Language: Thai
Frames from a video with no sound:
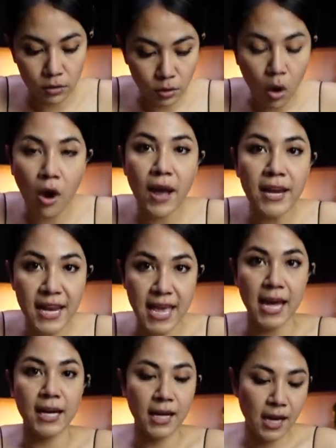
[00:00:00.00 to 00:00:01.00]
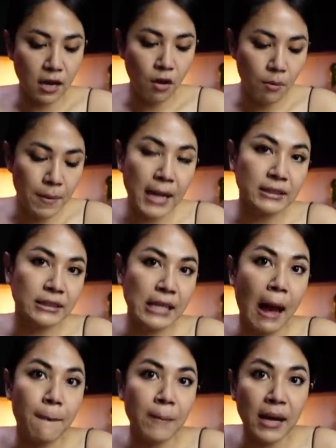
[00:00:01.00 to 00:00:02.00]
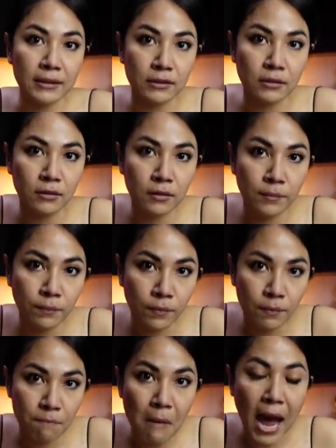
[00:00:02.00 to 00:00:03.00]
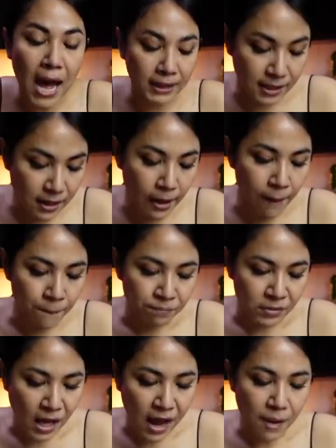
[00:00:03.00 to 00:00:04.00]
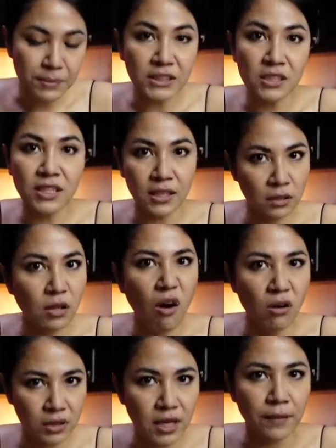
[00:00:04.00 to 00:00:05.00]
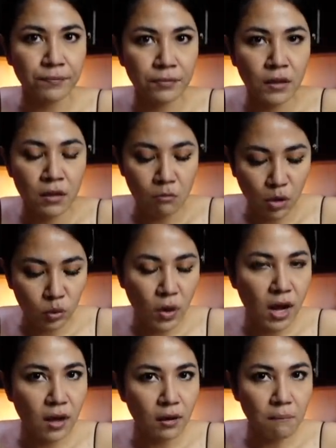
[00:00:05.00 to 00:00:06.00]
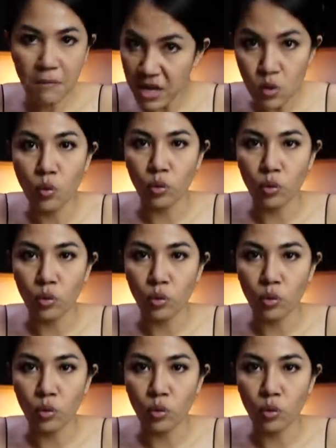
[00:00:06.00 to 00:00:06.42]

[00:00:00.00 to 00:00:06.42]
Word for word: ร้อยเหรียญ น, นะคะก็ประมาณ สามพัน บาทนะคะถ้าไปซื้อกินข้างนอกเนี่ยมอสว่าไม่อยู่